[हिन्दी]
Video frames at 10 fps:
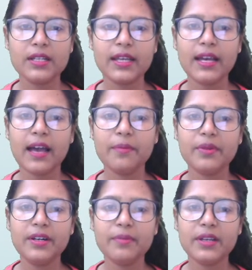ठीक है
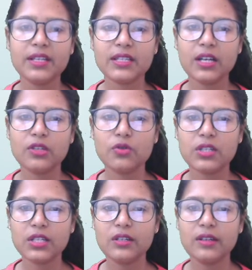हाइब्रिड मेज़ का जो
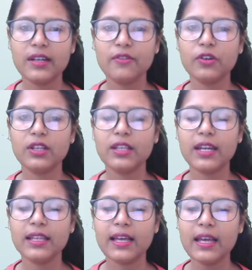सीड रेट है वो कितना
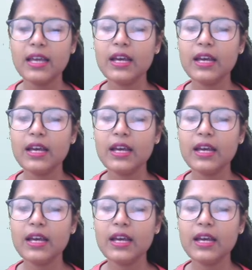रहता है